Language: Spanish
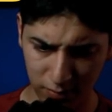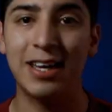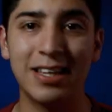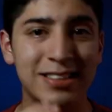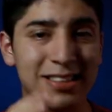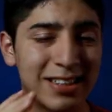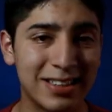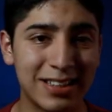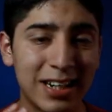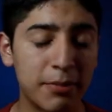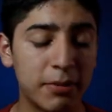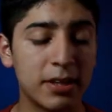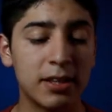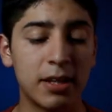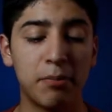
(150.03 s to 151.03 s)
es
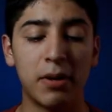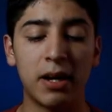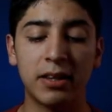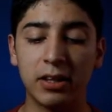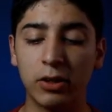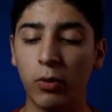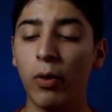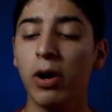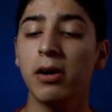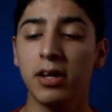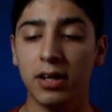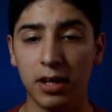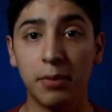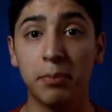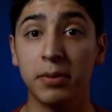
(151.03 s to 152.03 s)
enteramente de plástico. Igual
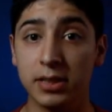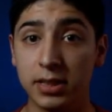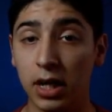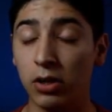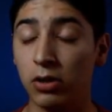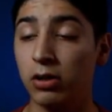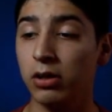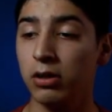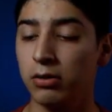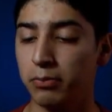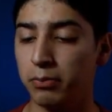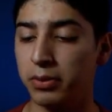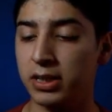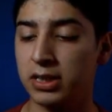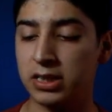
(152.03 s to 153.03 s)
es pesado, ¿eh?
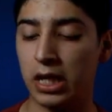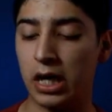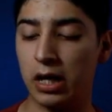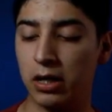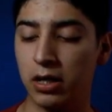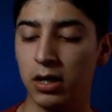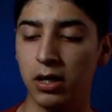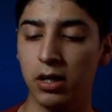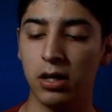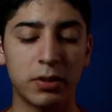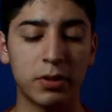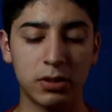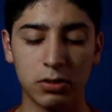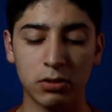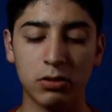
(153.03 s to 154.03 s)
pesa. Tiene un
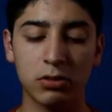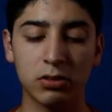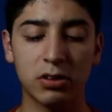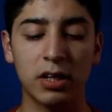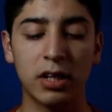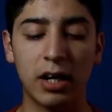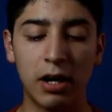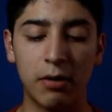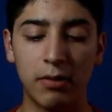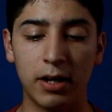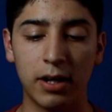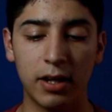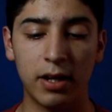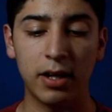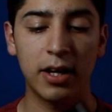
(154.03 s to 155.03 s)
peso
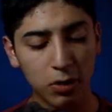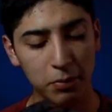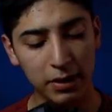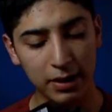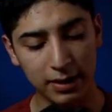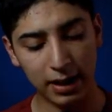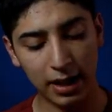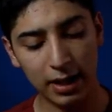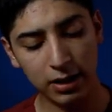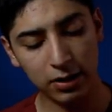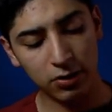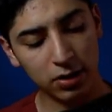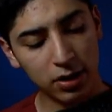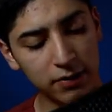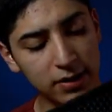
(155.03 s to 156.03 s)
considerable. Lo único
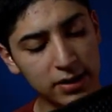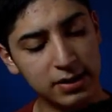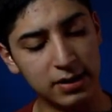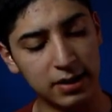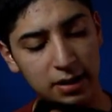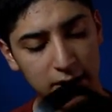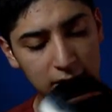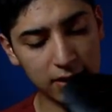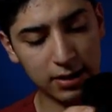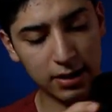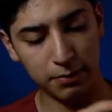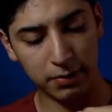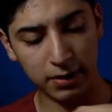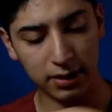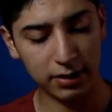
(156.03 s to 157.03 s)
metálico debe ser
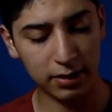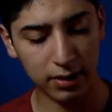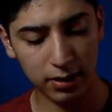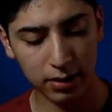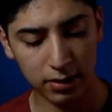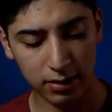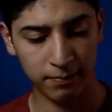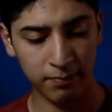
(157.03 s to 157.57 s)
esta parte,